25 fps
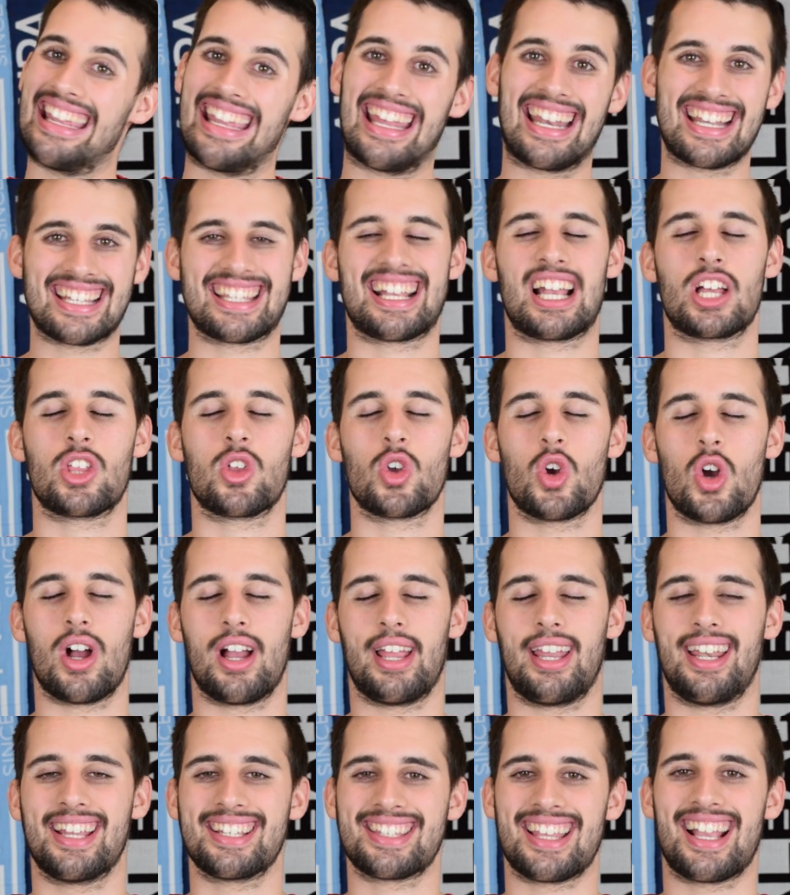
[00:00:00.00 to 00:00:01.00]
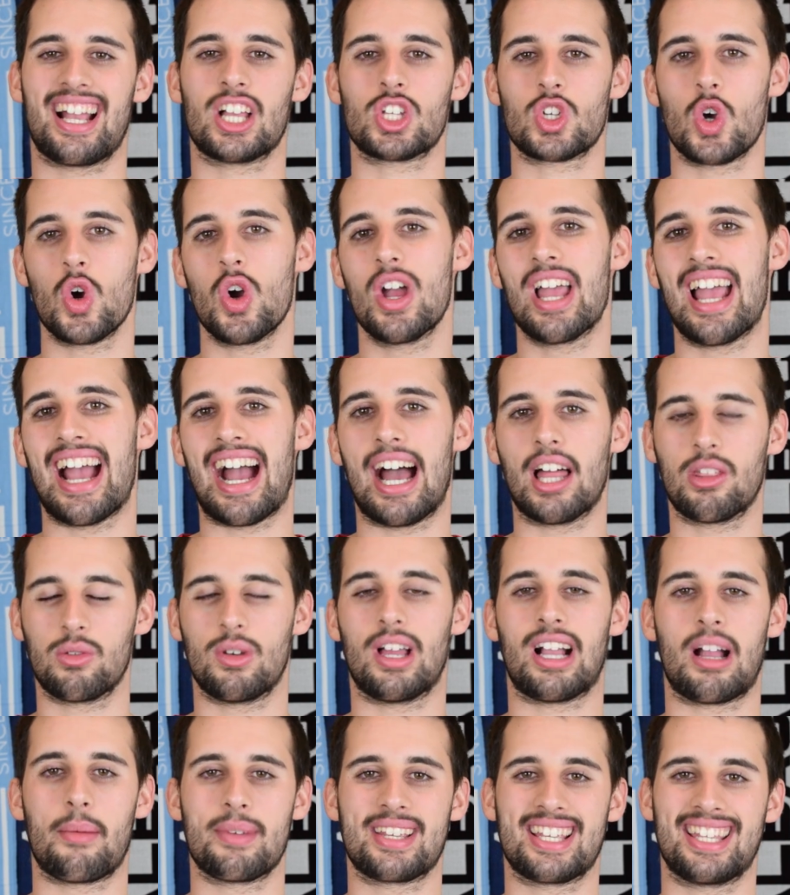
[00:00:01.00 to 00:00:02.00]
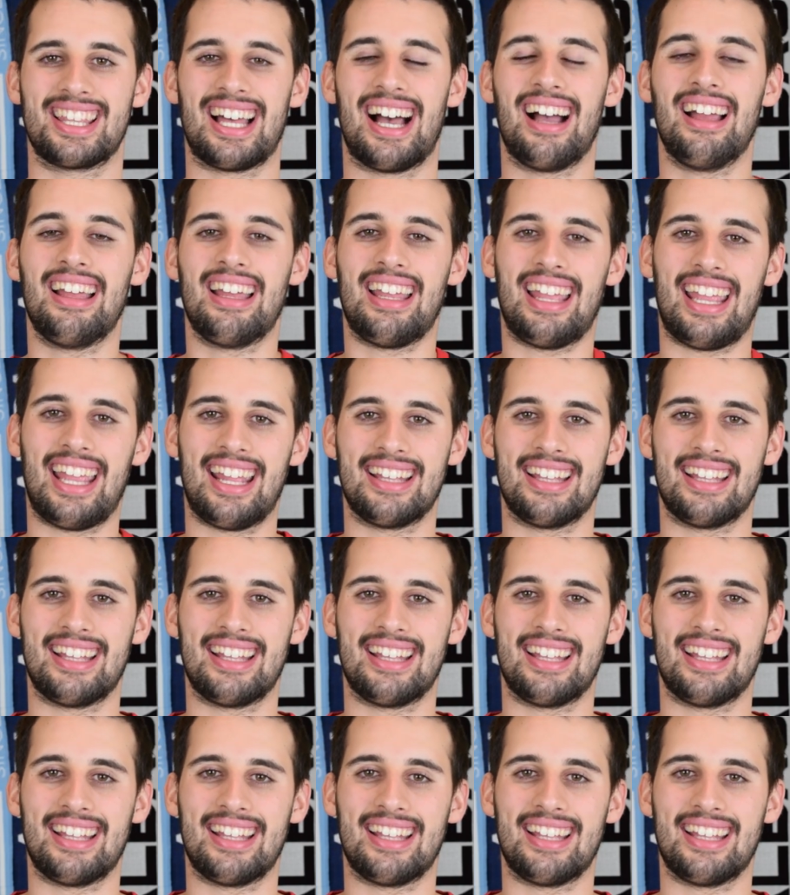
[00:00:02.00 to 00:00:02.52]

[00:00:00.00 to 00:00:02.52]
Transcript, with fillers: y en este caso, en este caso hace una camiseta